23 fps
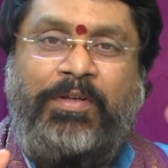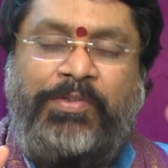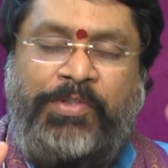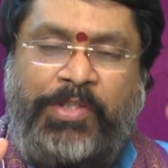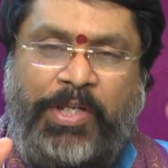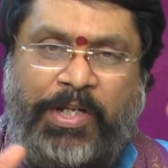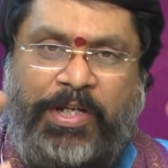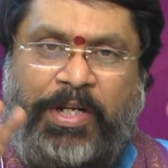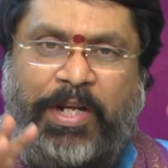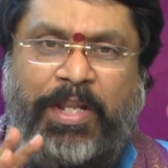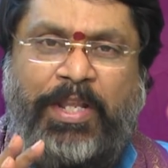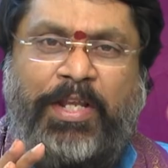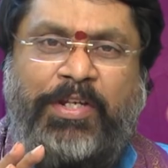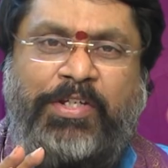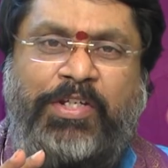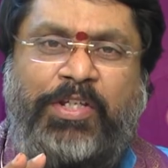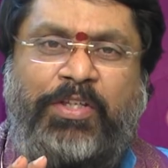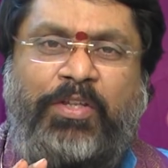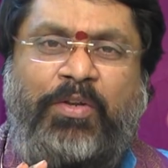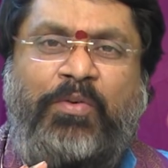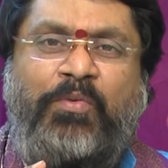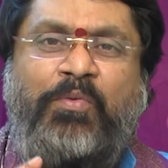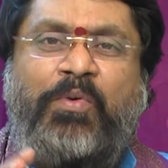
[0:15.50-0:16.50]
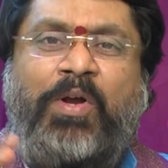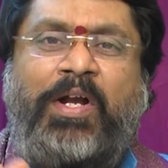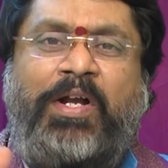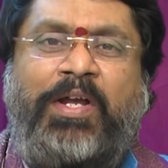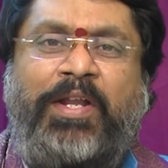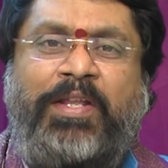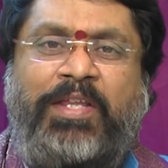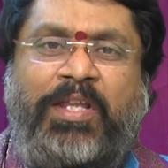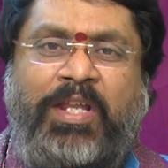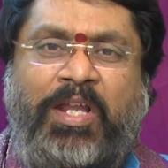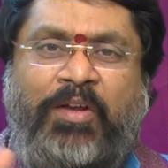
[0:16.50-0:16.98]
చక్కటి నక్షత్రం
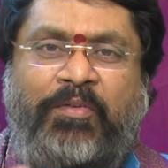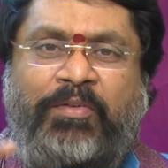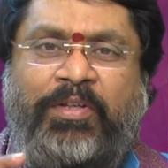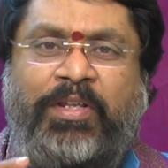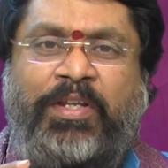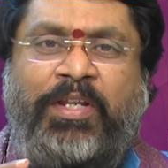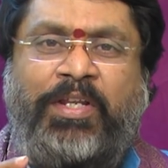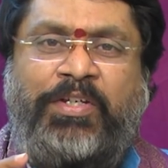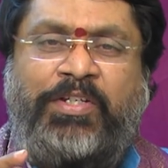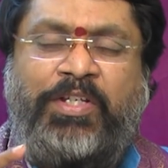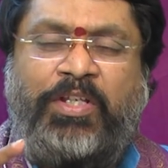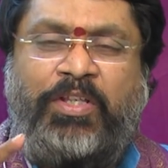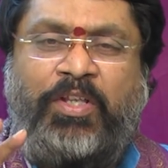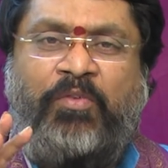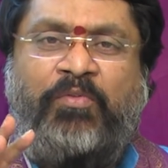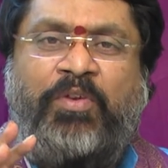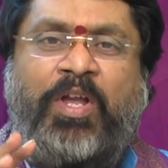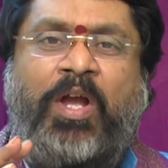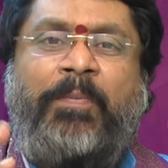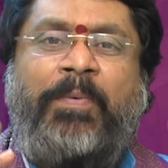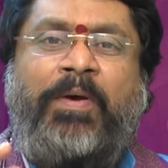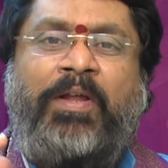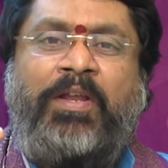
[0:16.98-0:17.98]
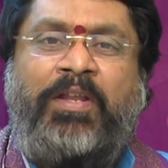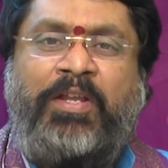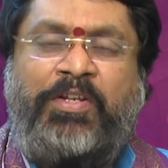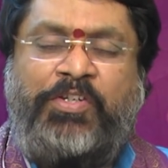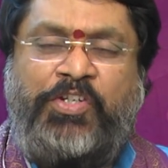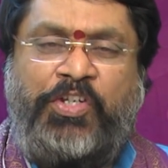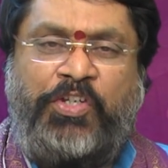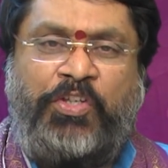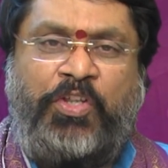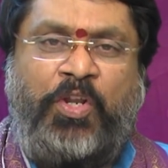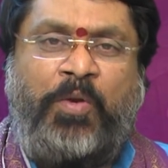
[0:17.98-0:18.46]
ఆఖరిది రేవతి నక్షత్రం వ్యాపార
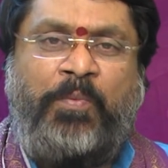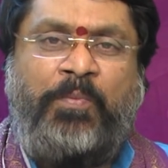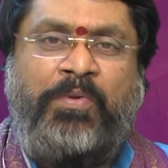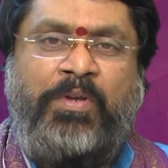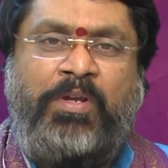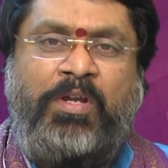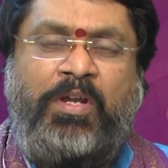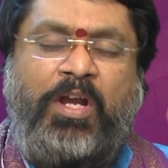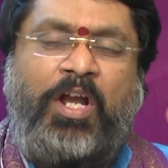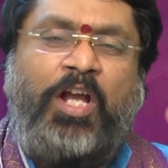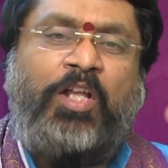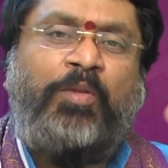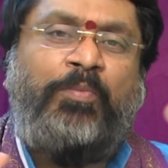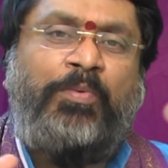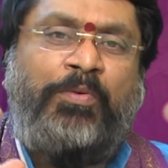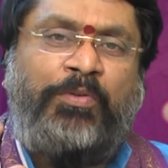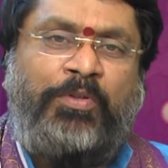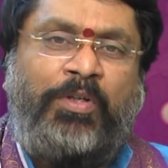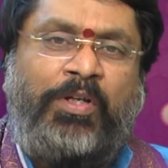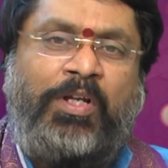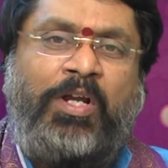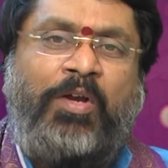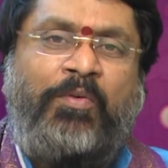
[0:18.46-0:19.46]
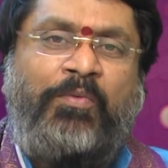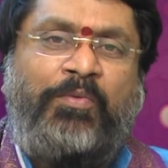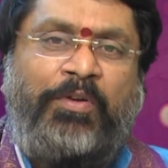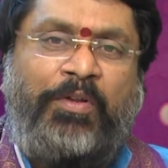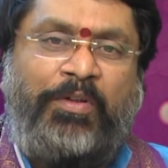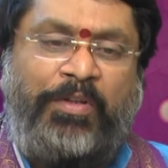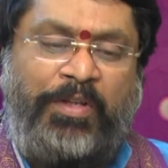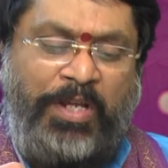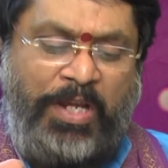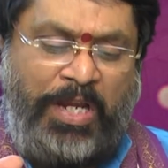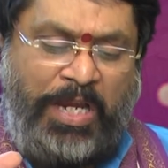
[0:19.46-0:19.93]
నక్షత్రం అద్భుతంగా
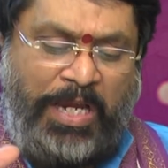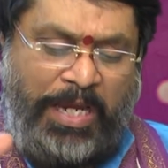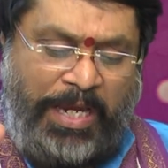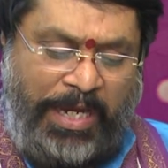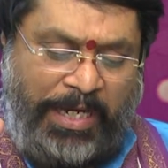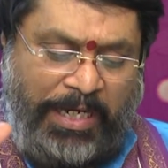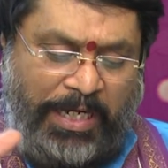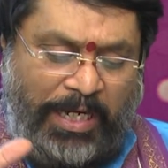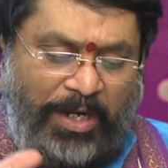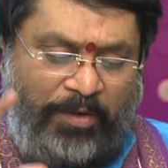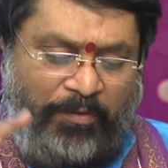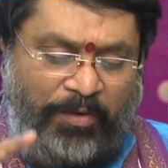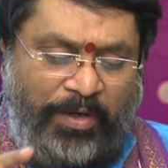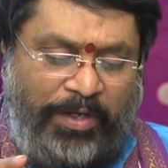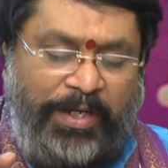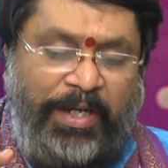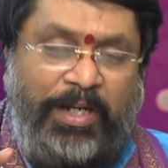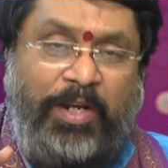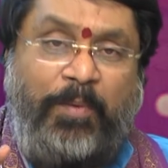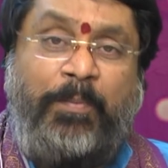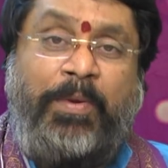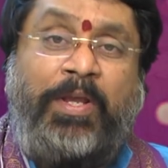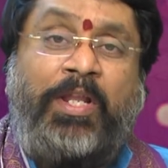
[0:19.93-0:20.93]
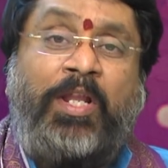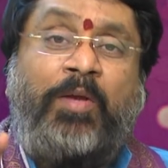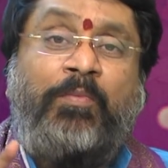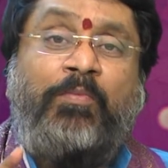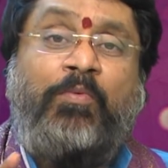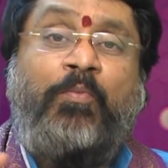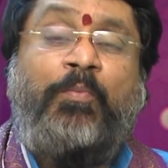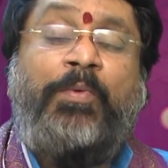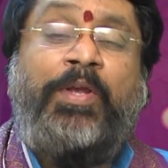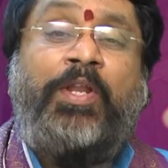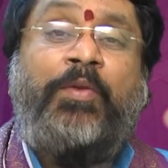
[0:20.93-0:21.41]
ఉండాలి ఇక్కడ వీరికంటే
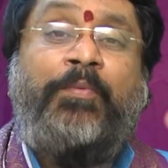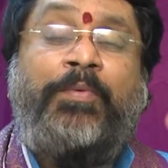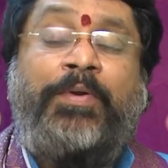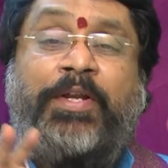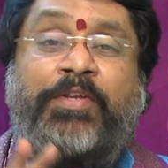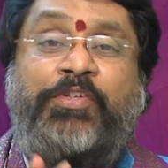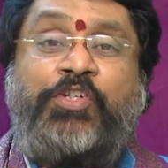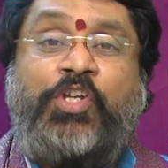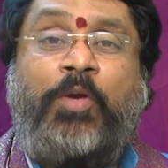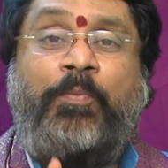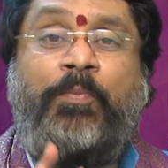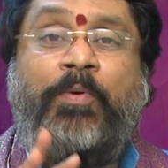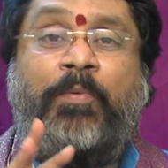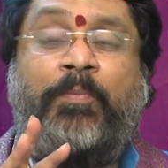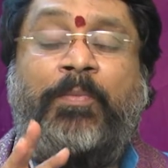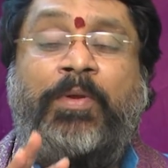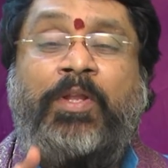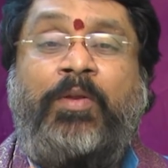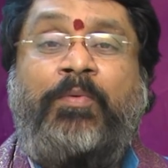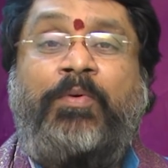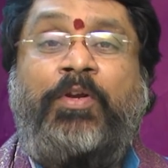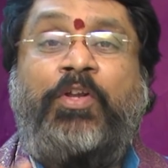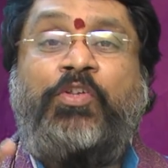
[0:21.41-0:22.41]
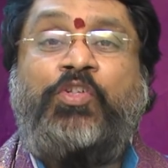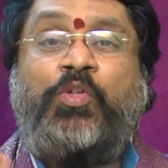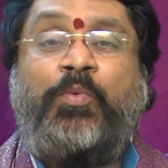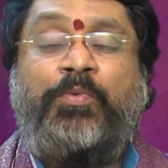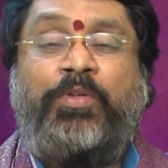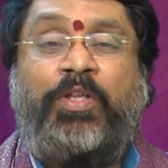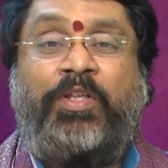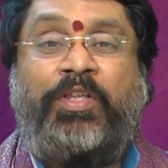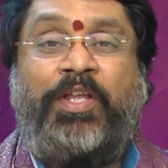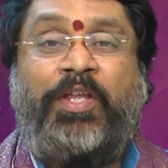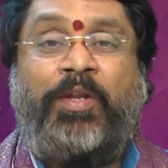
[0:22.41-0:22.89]
మీనము మీనం అంటే చేప మీనం అంటే
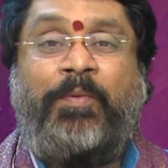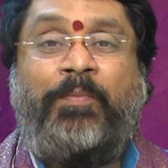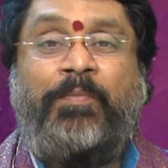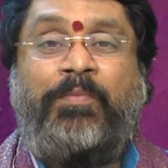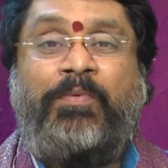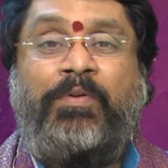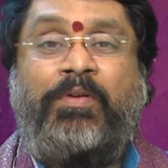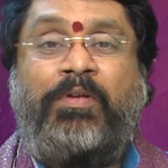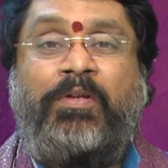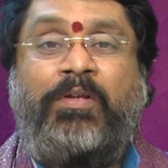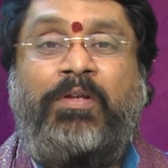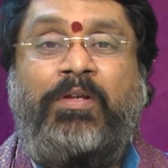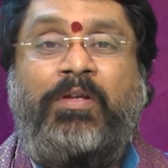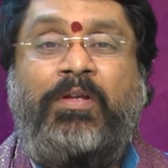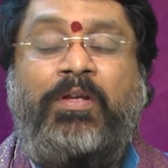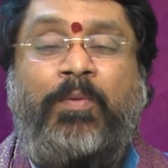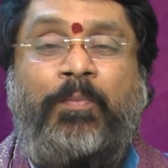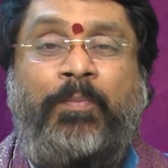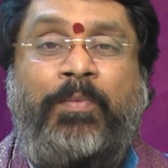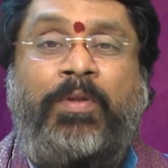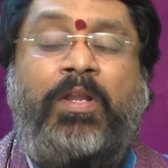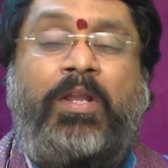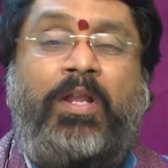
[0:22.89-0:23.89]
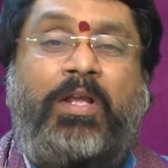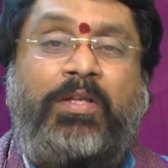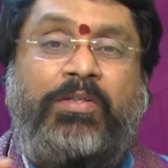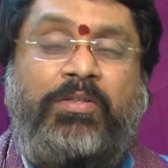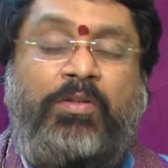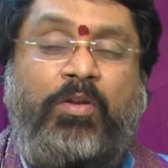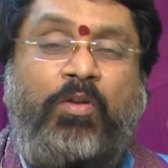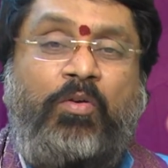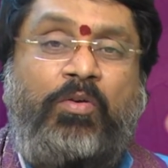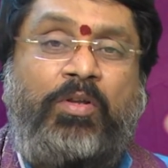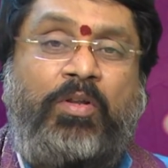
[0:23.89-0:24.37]
సముద్ర తీరం
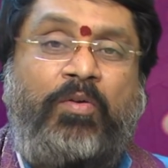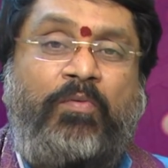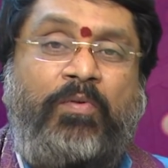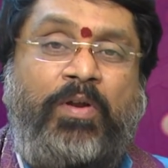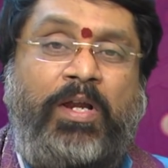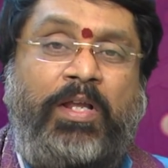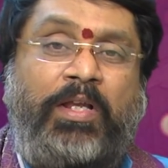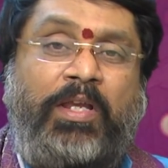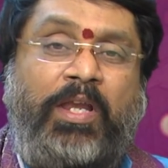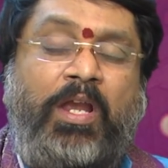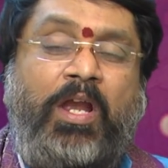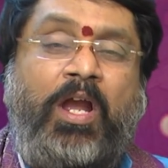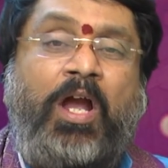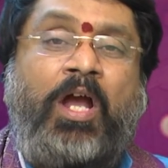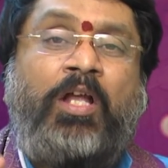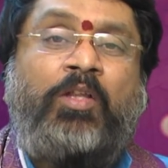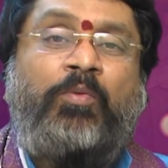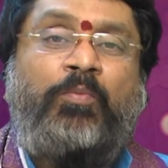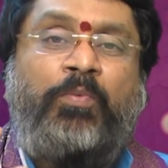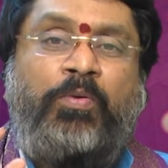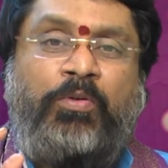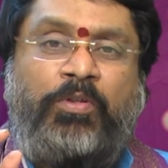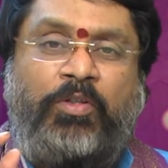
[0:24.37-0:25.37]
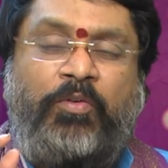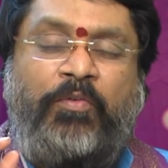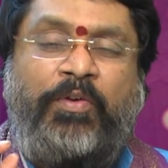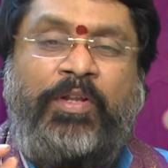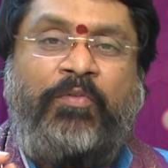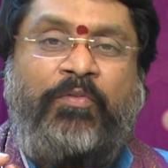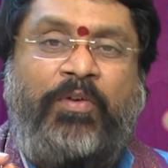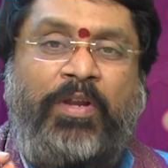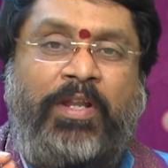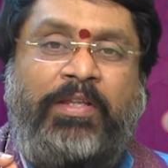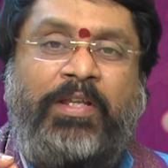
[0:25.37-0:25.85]
మీనరాశిలో ఉన్న వాళ్ళకి
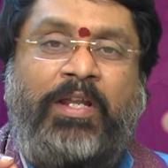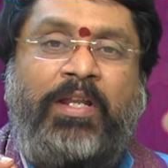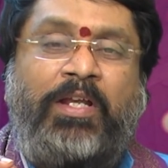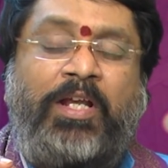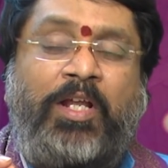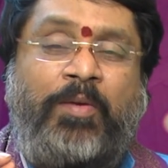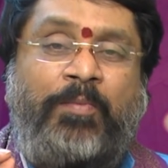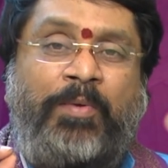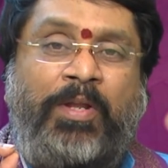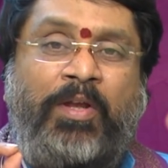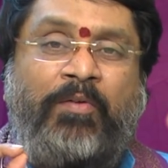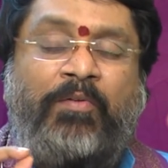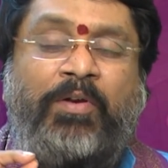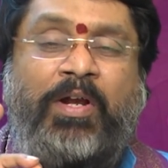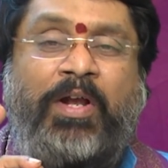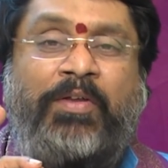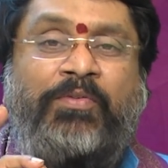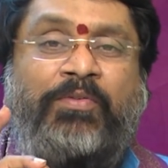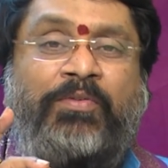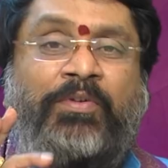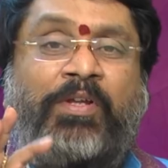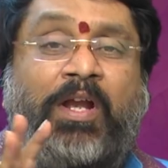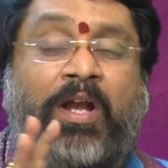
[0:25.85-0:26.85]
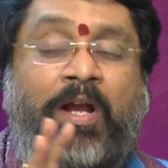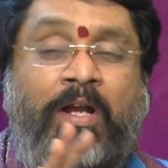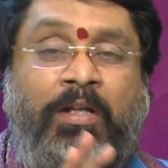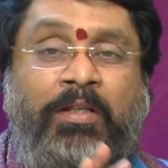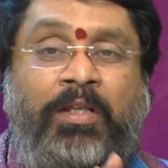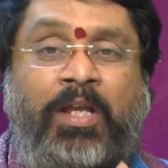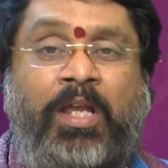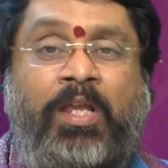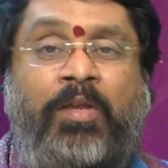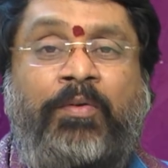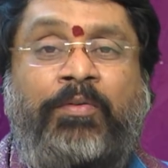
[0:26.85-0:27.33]
అద్భుతమైన ఫలితాలు కనబడే అవకాశం ఉంది
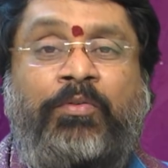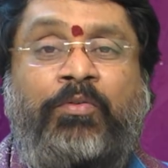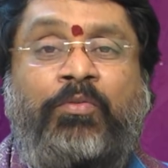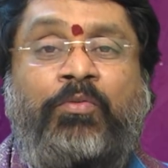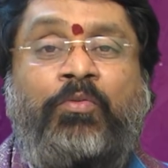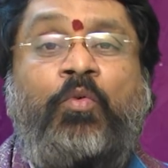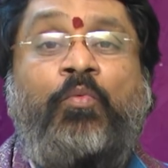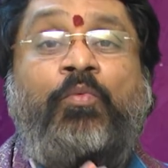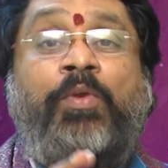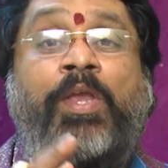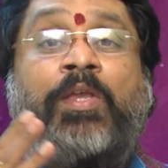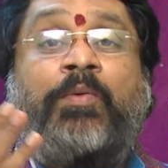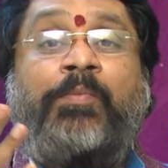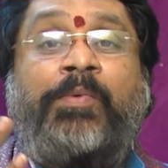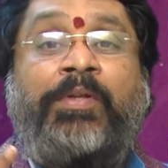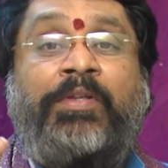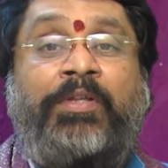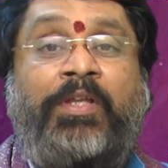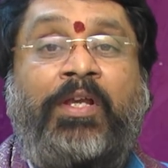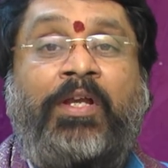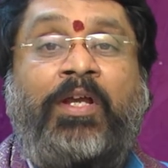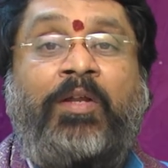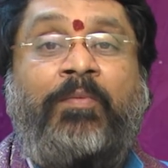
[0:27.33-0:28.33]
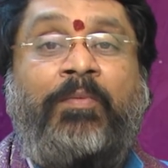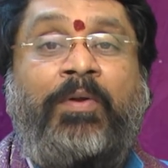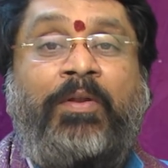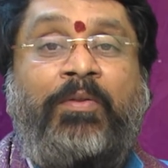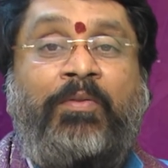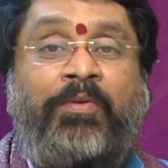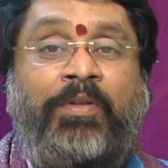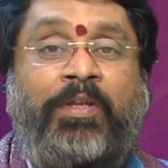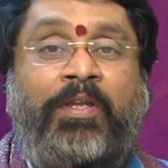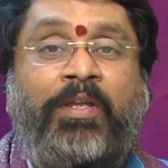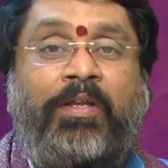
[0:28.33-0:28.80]
ఆదాయం ఎంతో వ్యయం అంతే
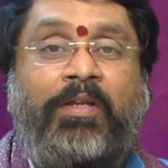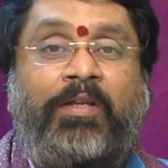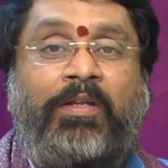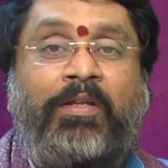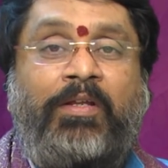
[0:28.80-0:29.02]
కనబడుతుంది